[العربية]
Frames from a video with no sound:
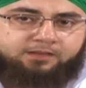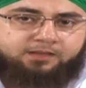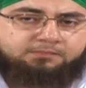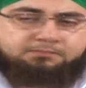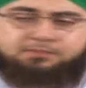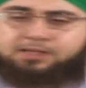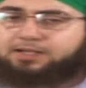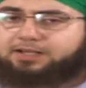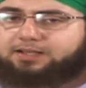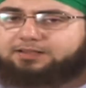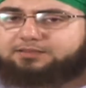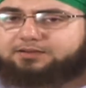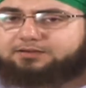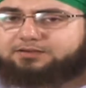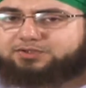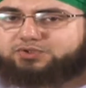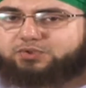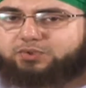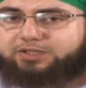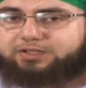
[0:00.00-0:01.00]
من هذا
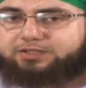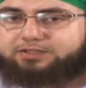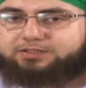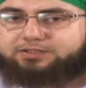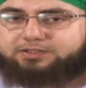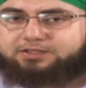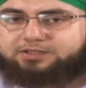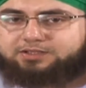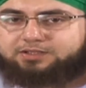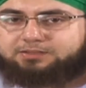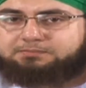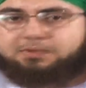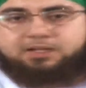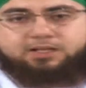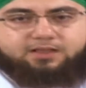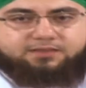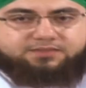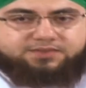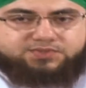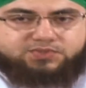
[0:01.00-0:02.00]
الرجل من
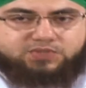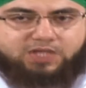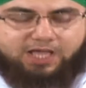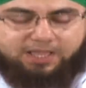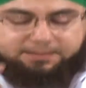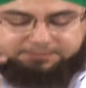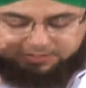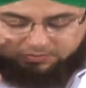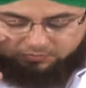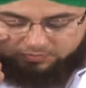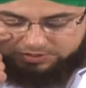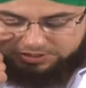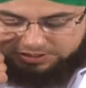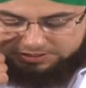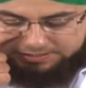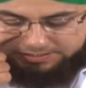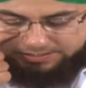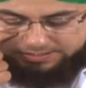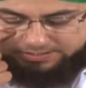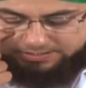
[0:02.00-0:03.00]
هذا الصحابي
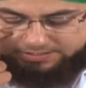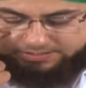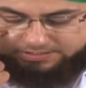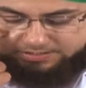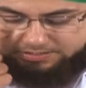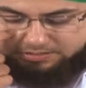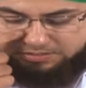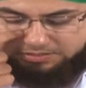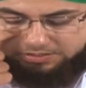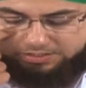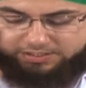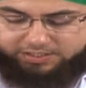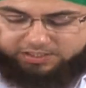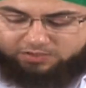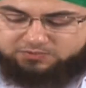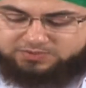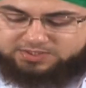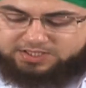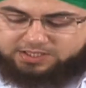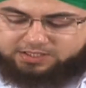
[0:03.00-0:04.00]
الجليل
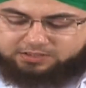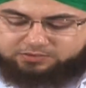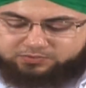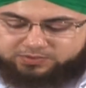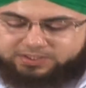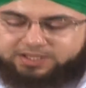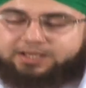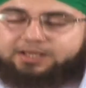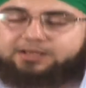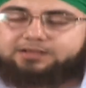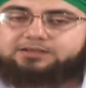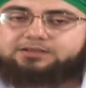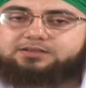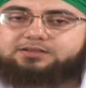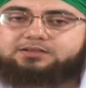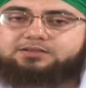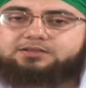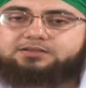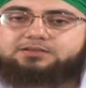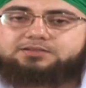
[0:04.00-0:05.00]
انه سيدنا
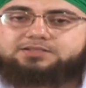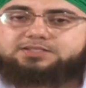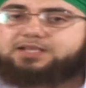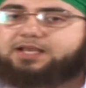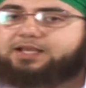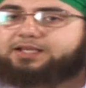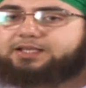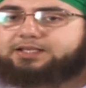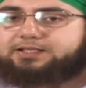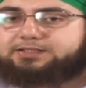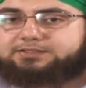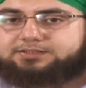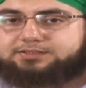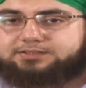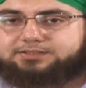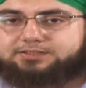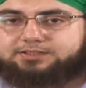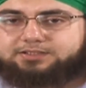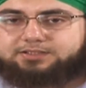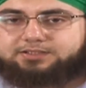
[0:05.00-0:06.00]
سعيد
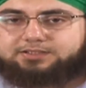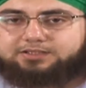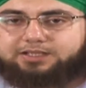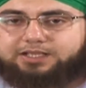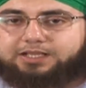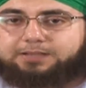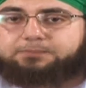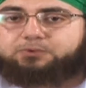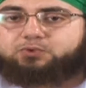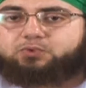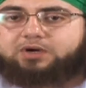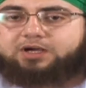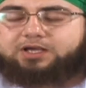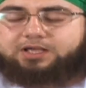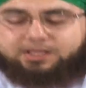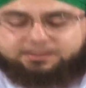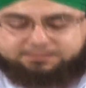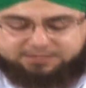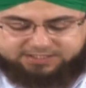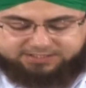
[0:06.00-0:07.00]
ابن
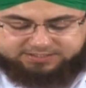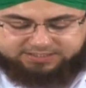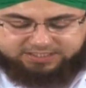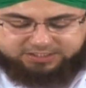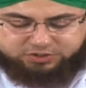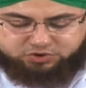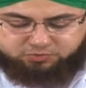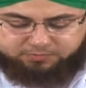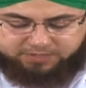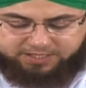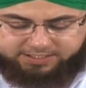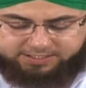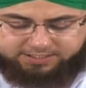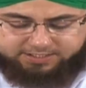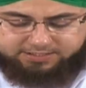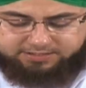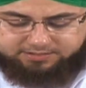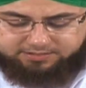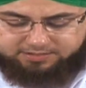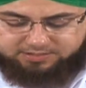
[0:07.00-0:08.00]
عامر
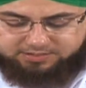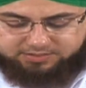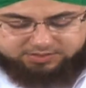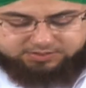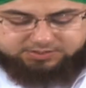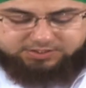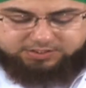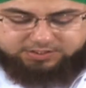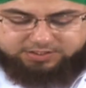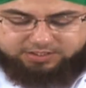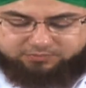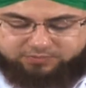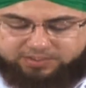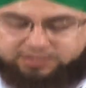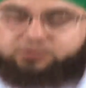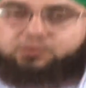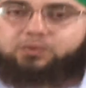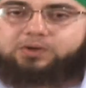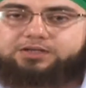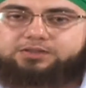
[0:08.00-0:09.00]
الجمحي رضي الله
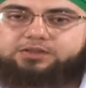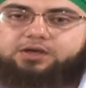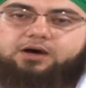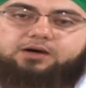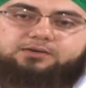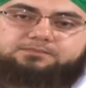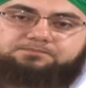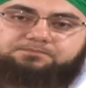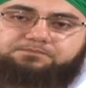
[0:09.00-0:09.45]
عنه وارضاه